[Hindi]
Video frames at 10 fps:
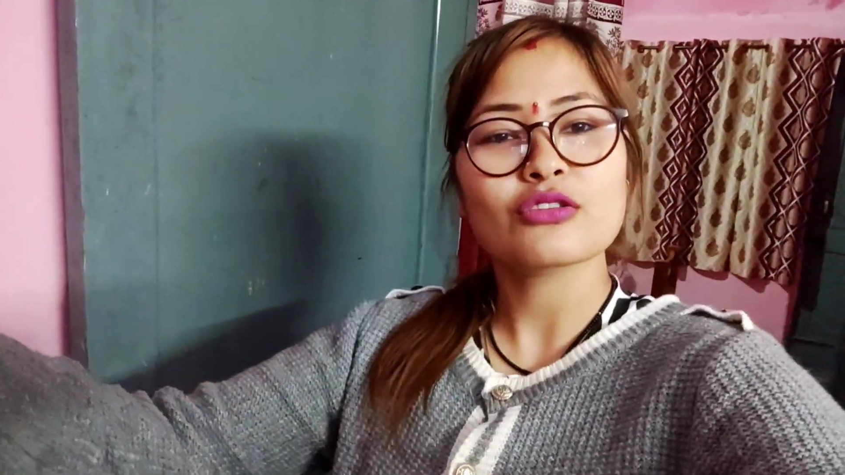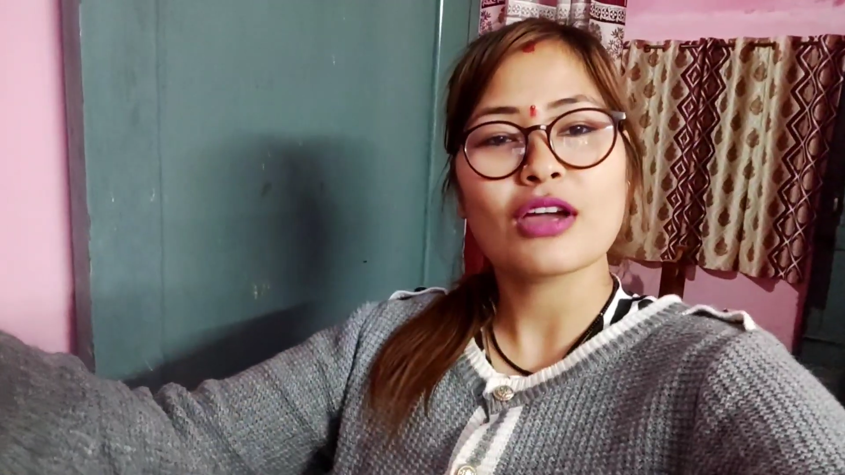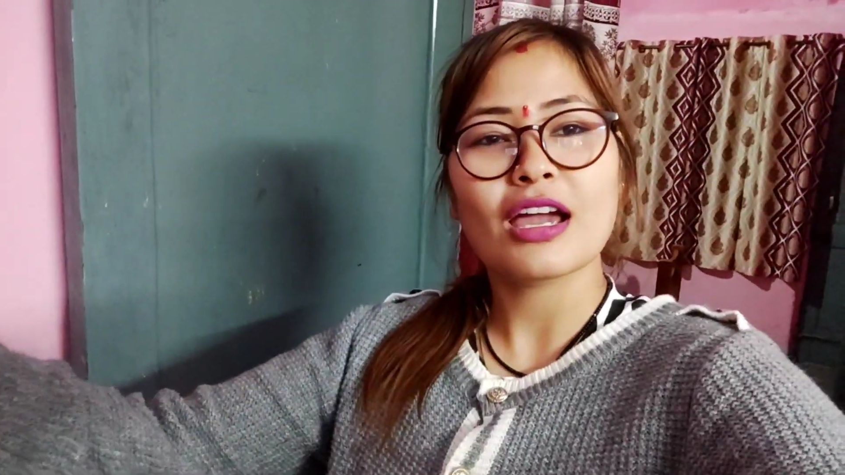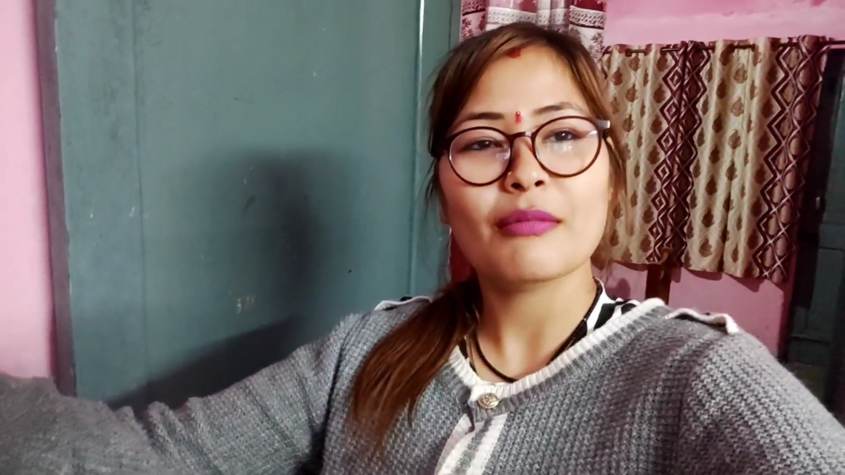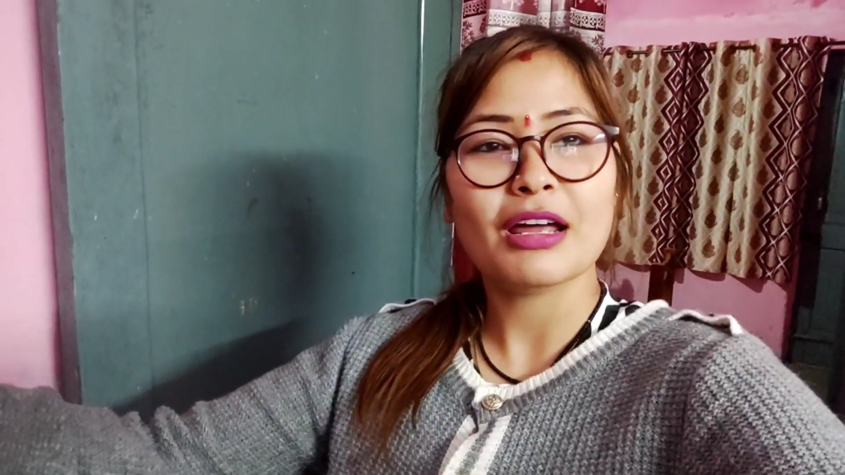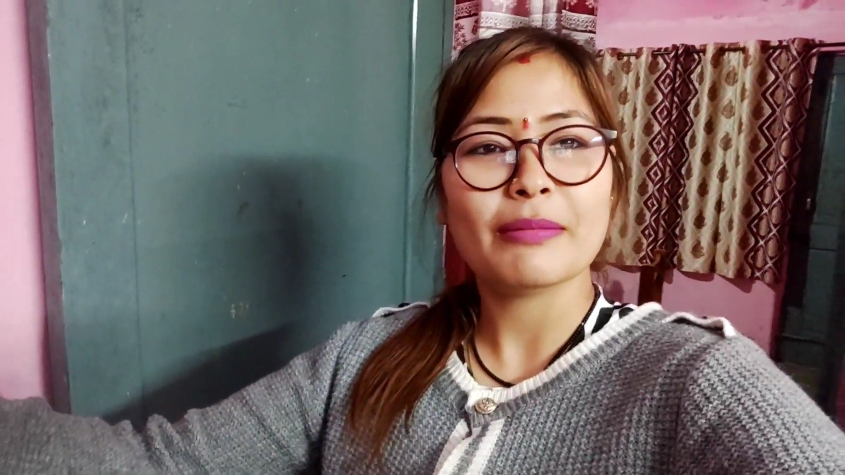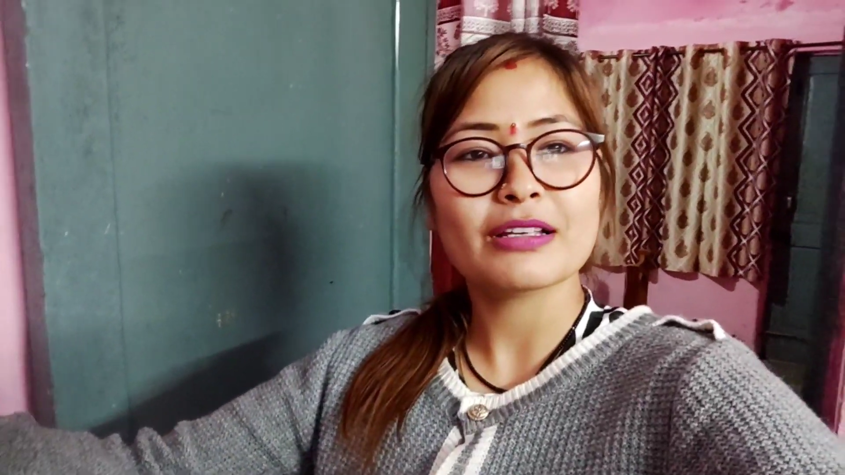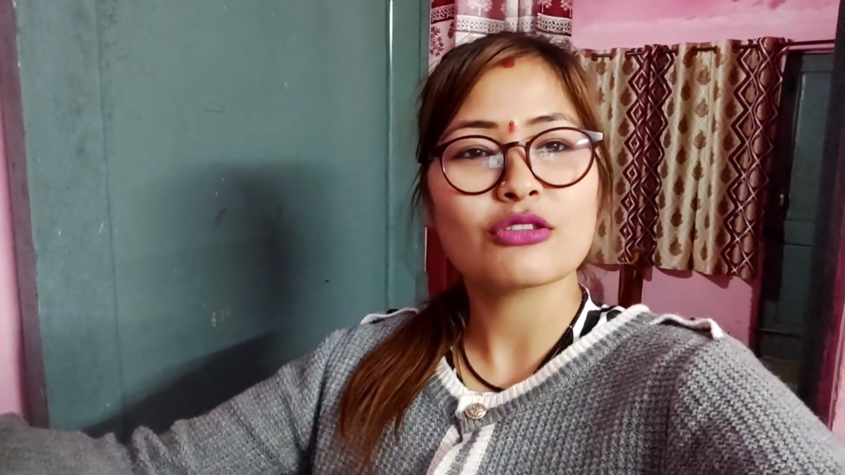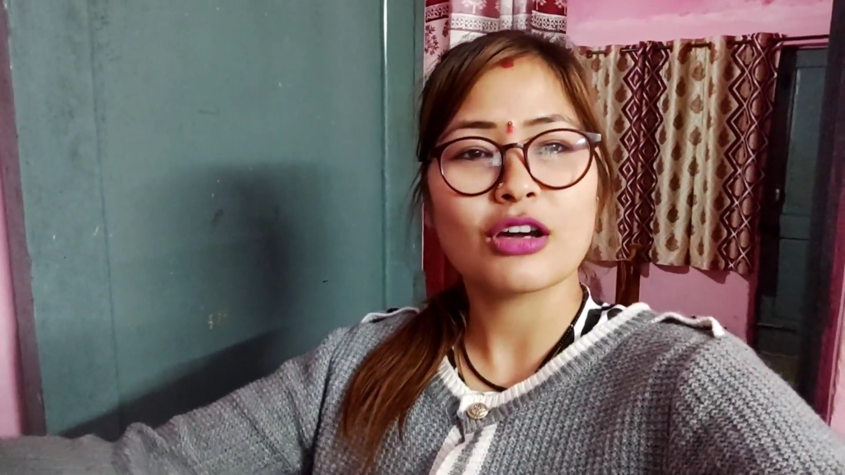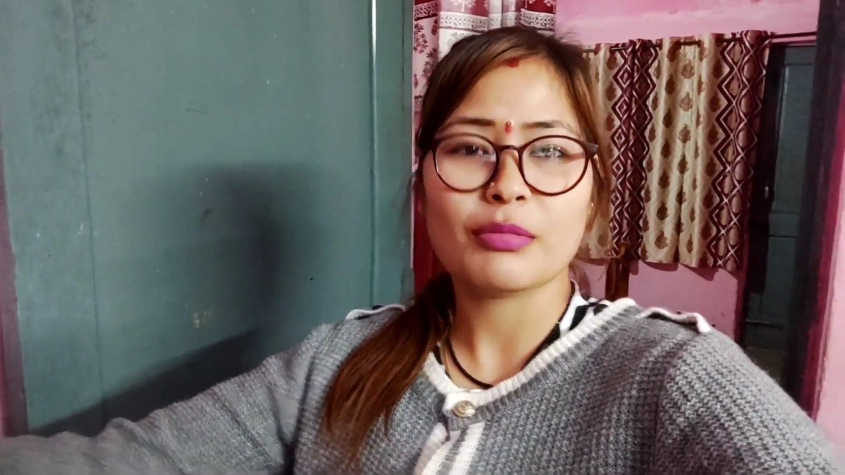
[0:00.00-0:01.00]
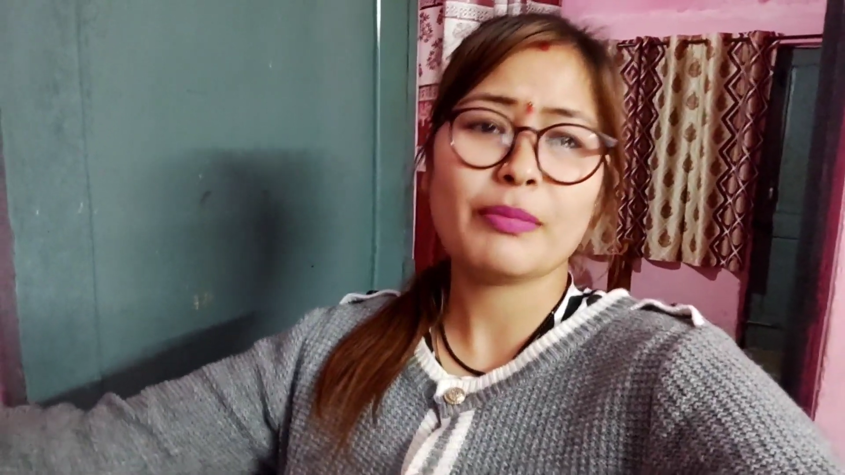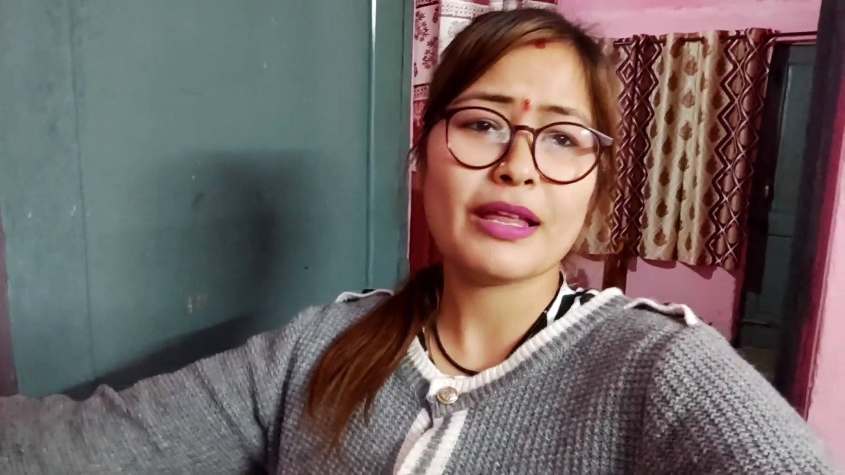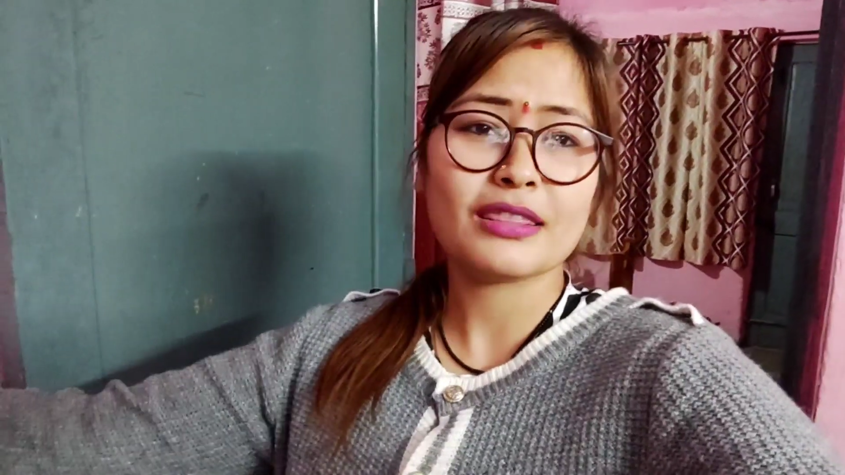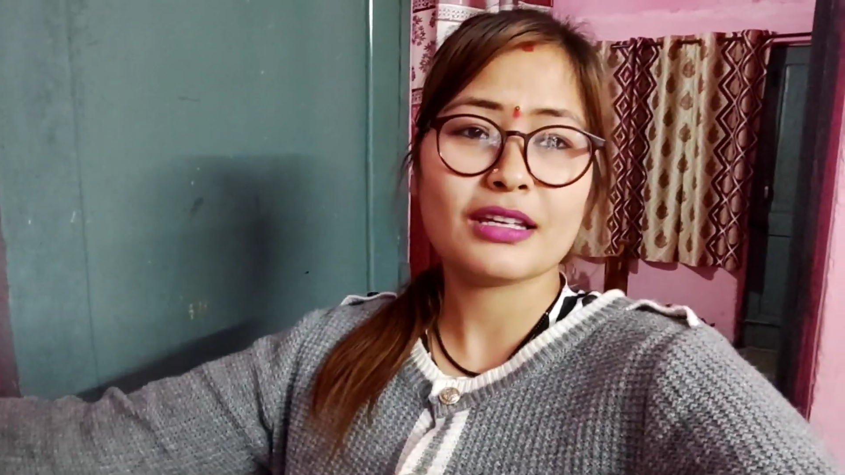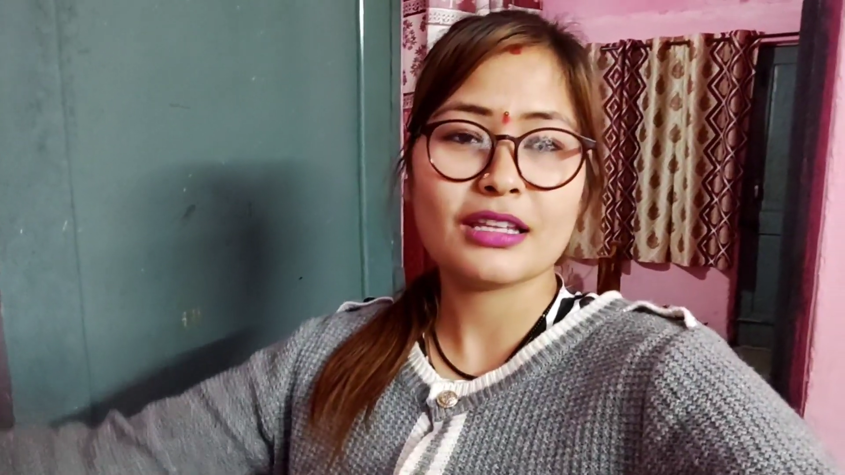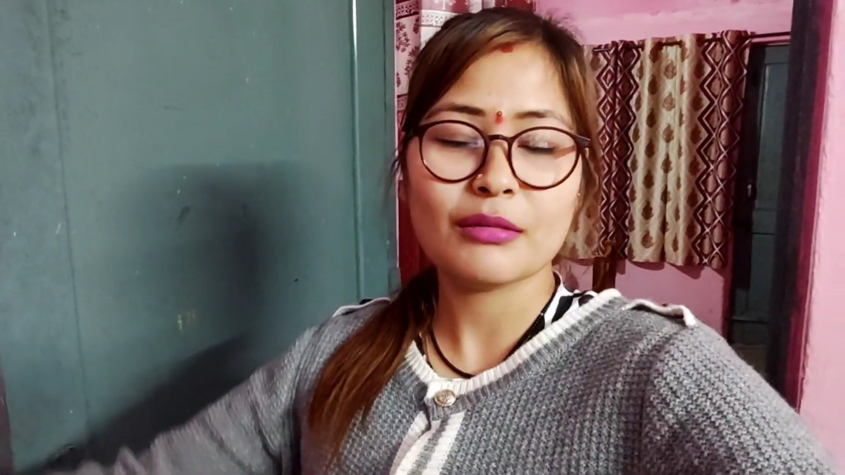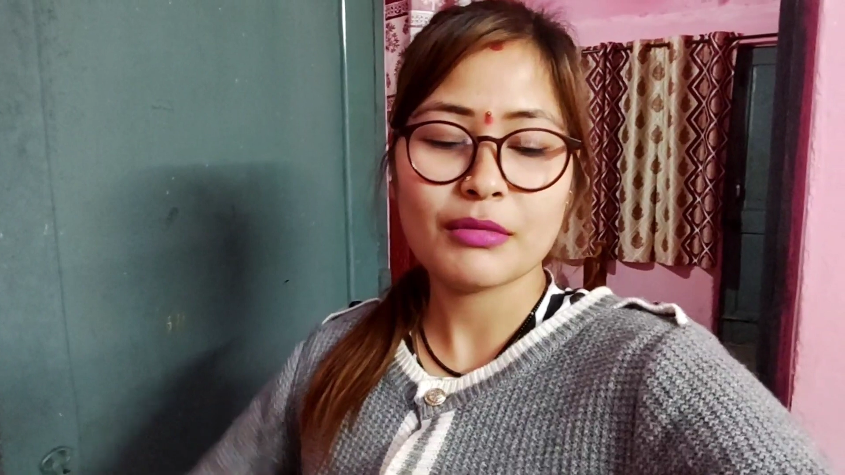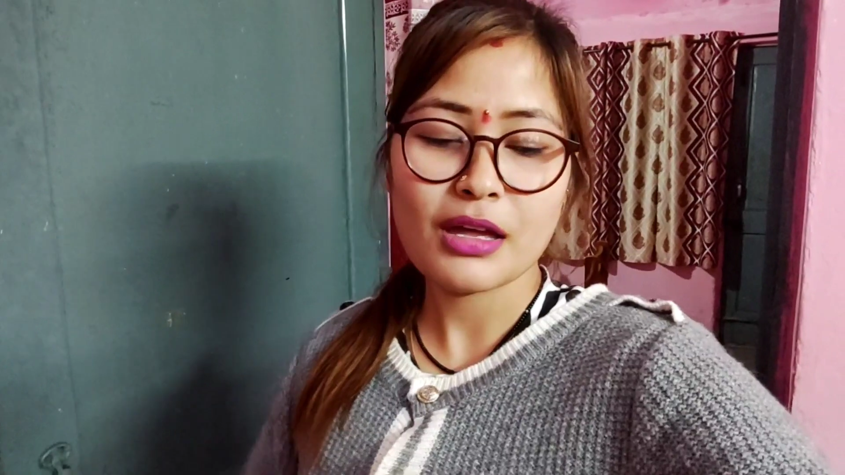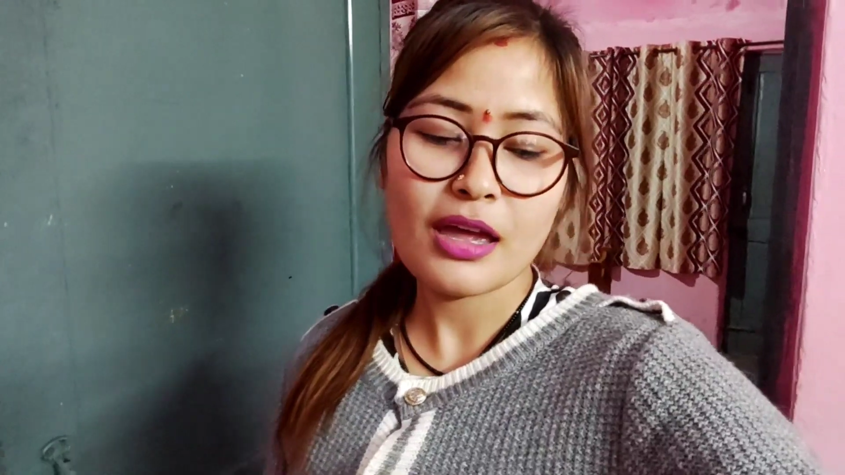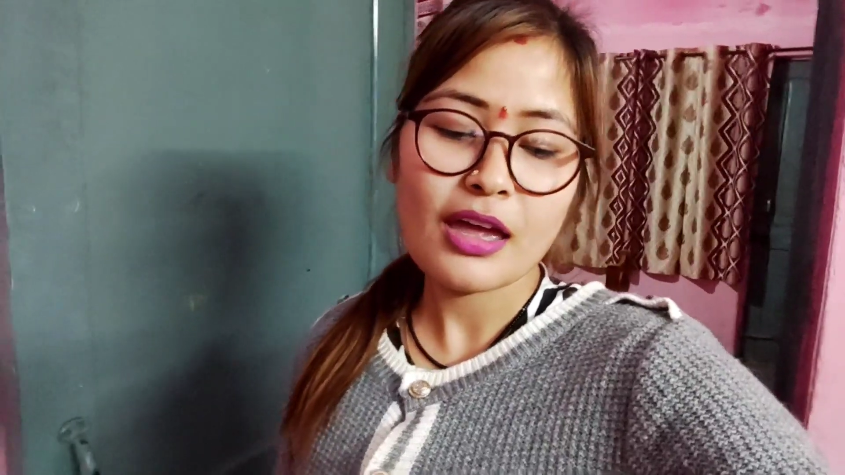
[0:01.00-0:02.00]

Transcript: जो है हमारे पास जो घर पे पहनते थे हम